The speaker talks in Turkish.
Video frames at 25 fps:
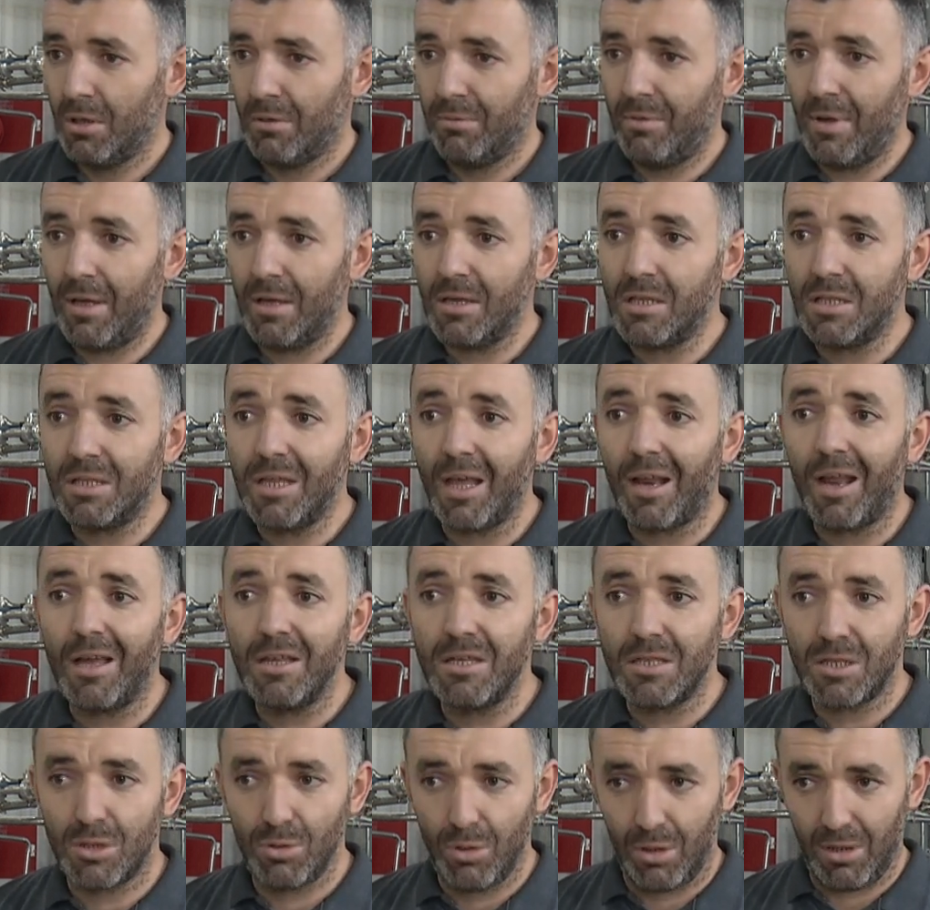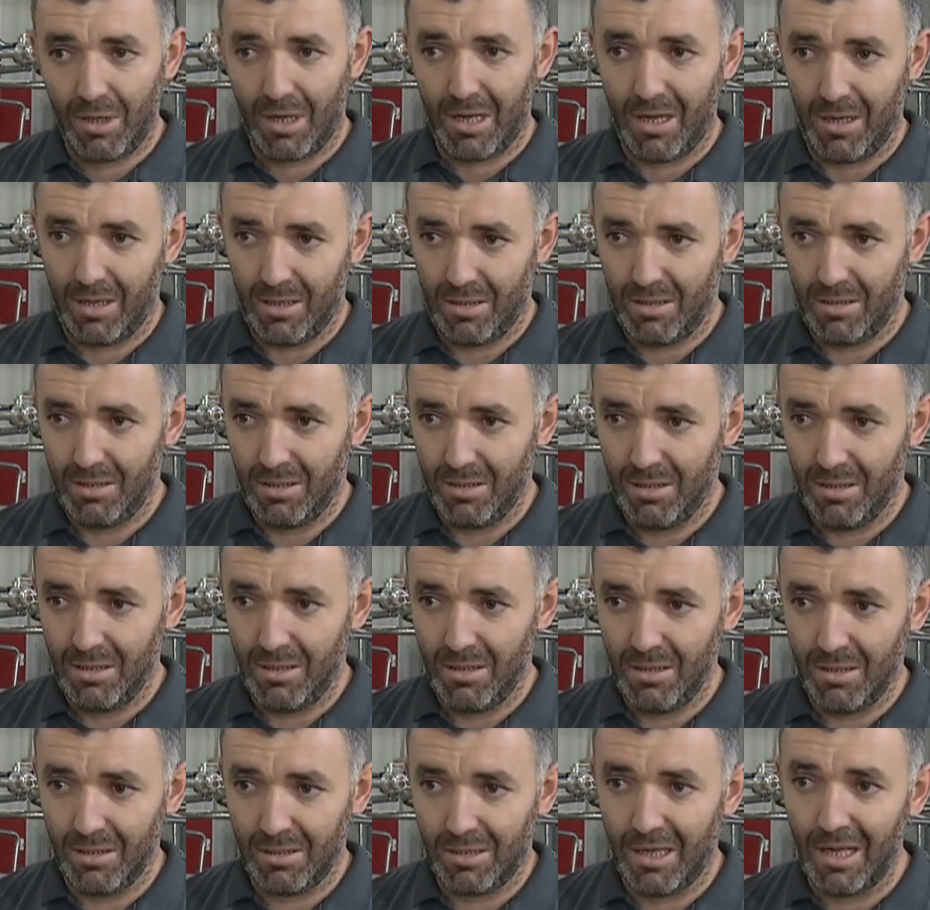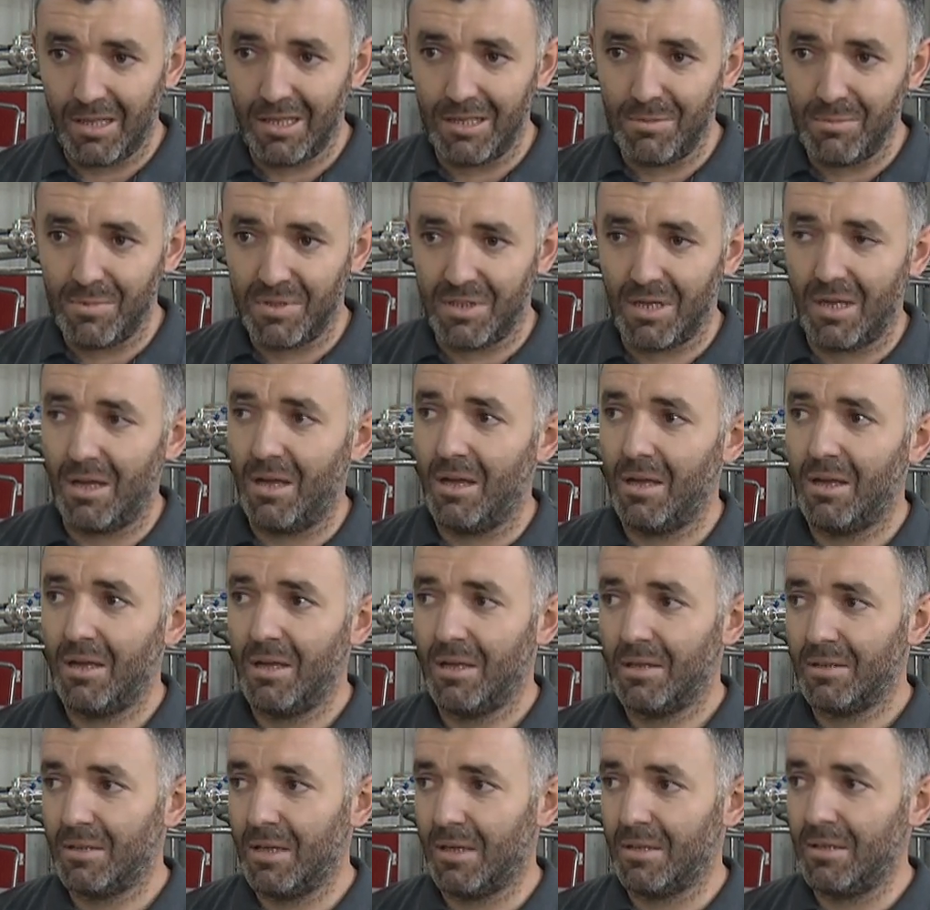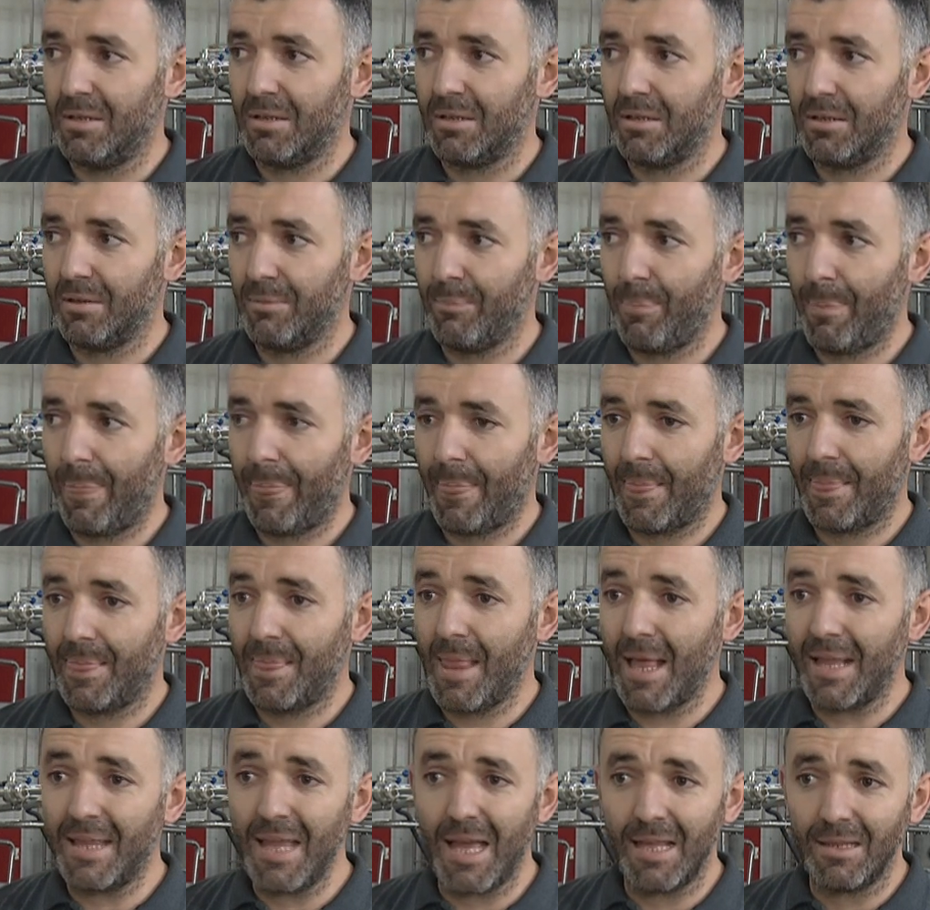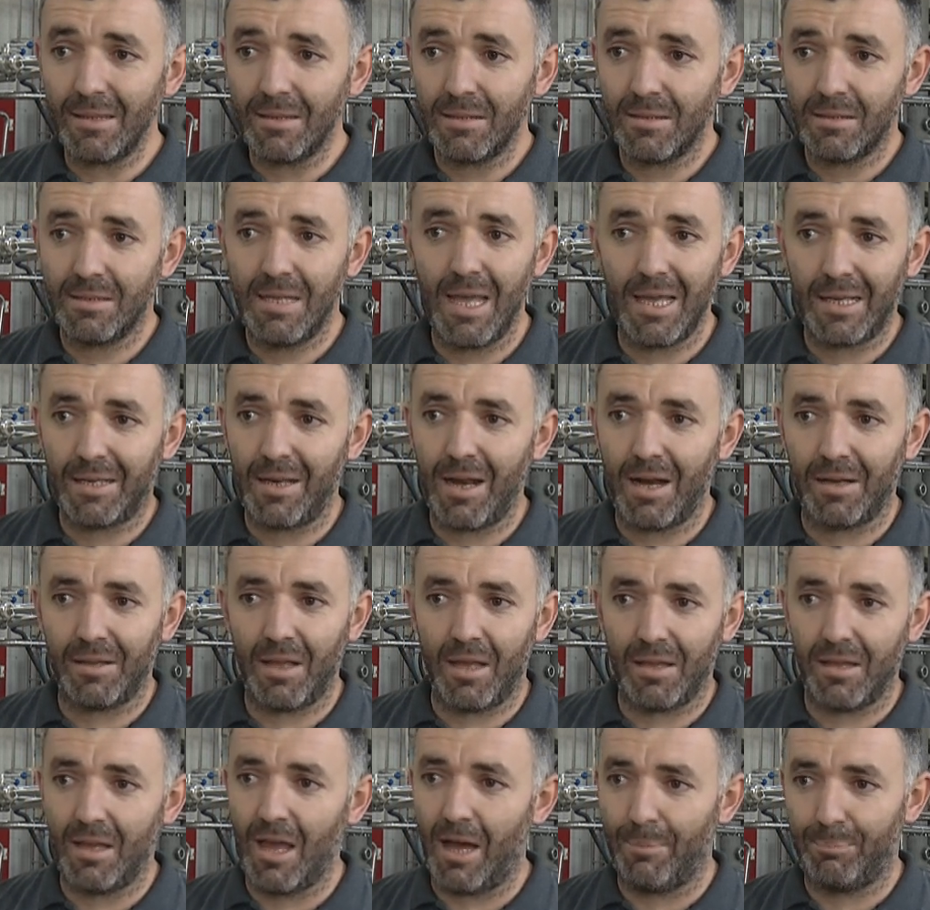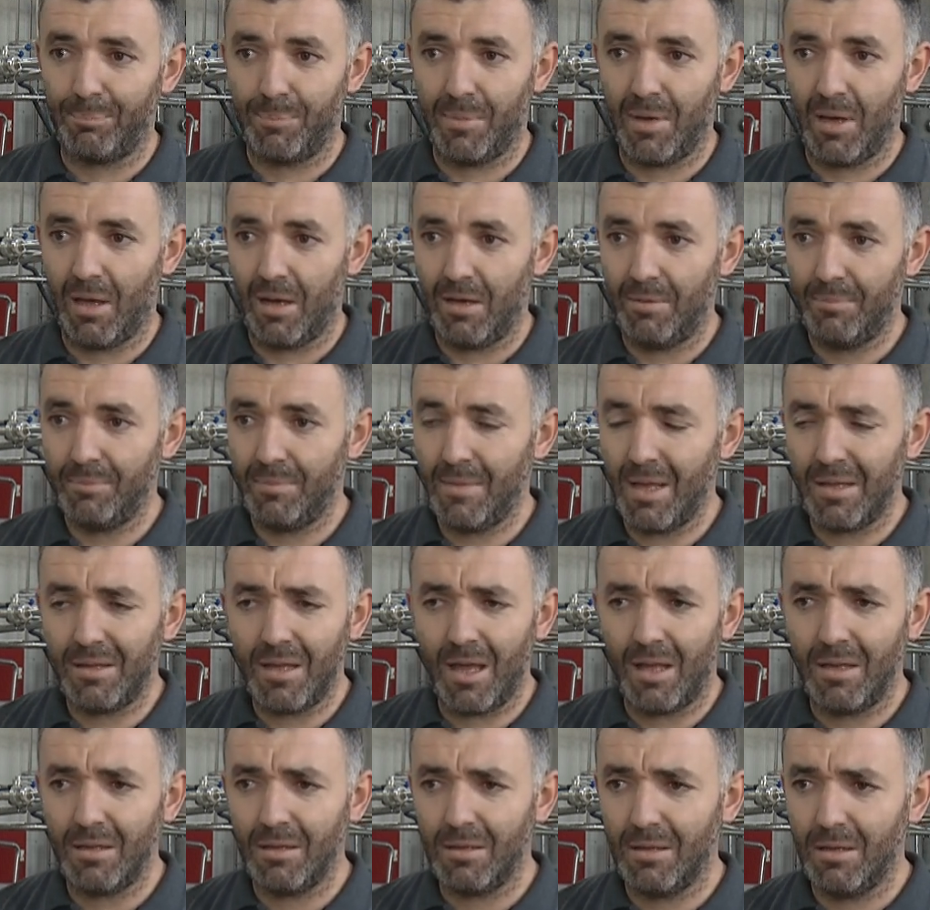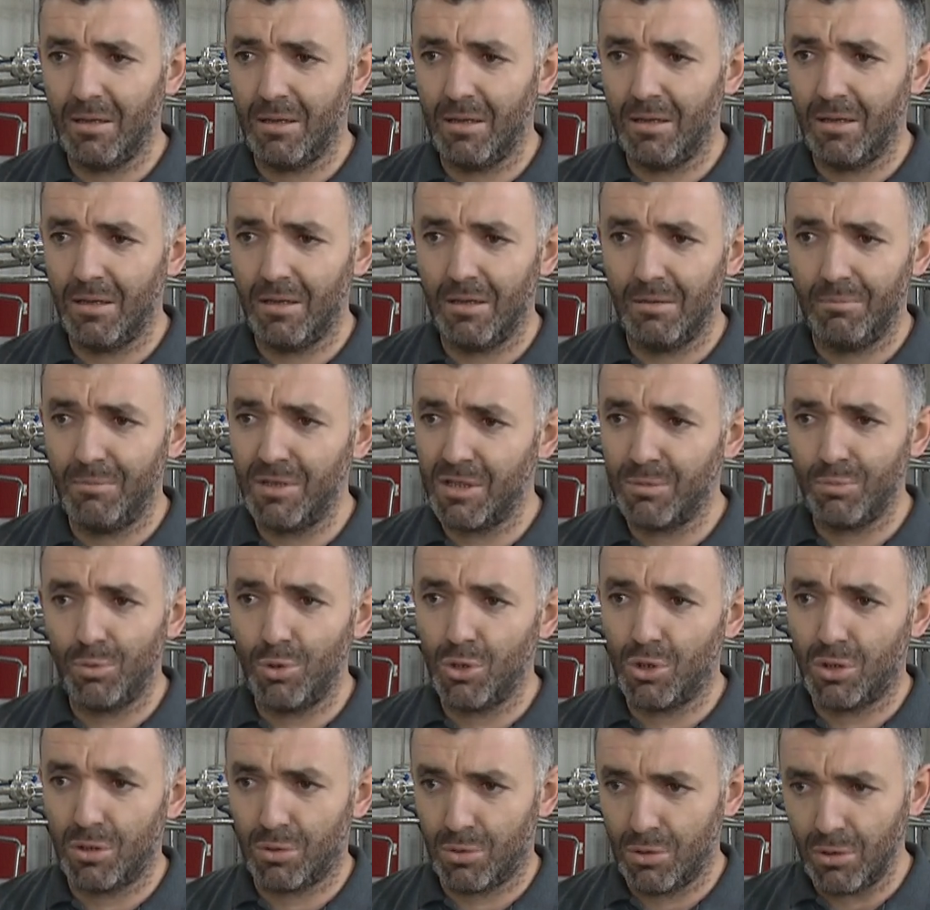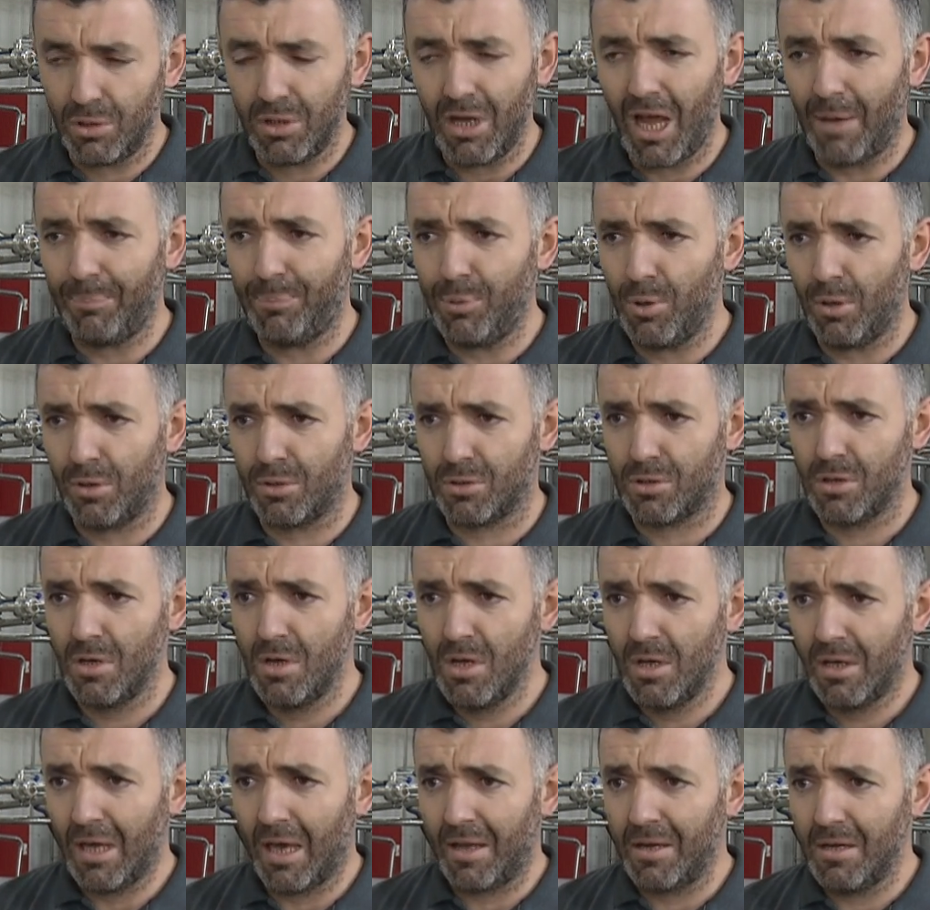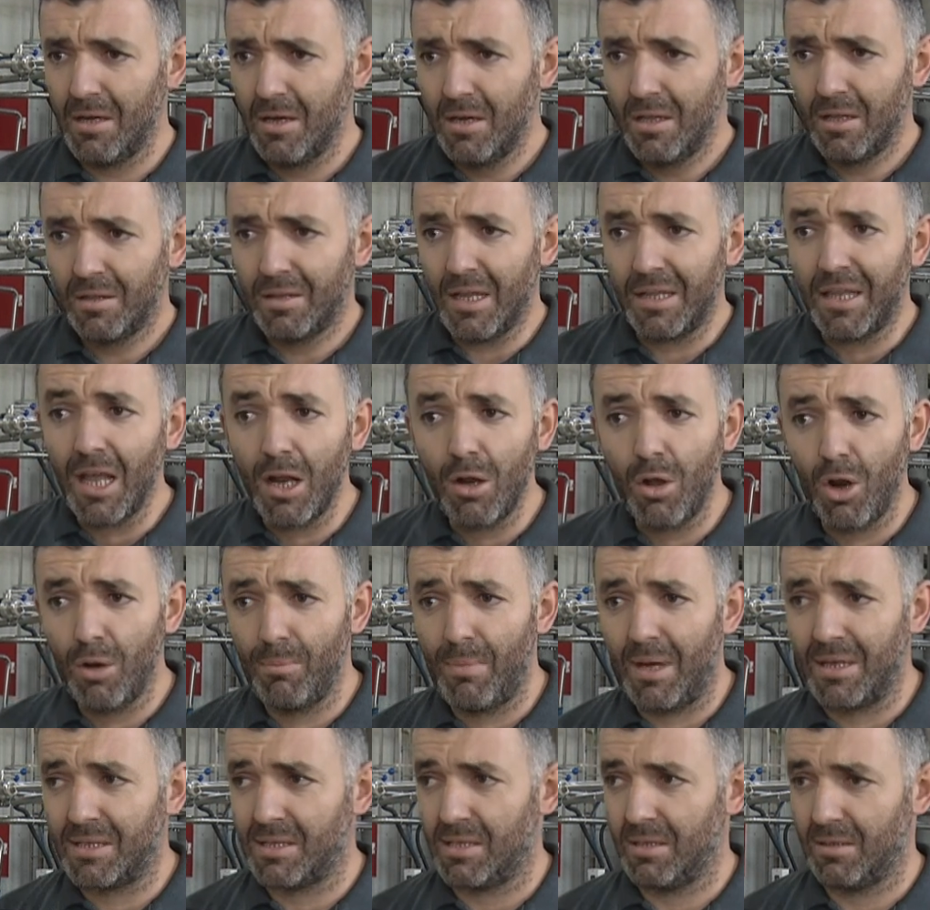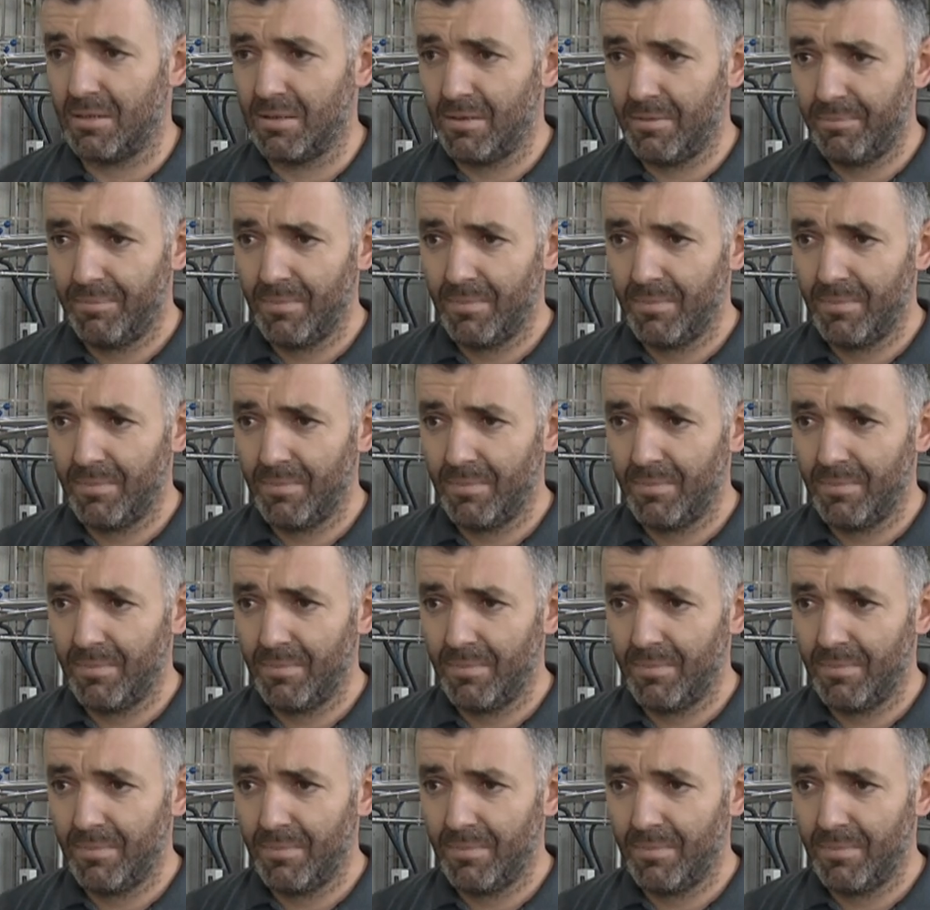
Ve işler acısı olarak e, kendimize dedik. Neden tekrardan yapmayalım? Neden e, biz bu işi çünkü yapıyoruz. Yani neden olmasın?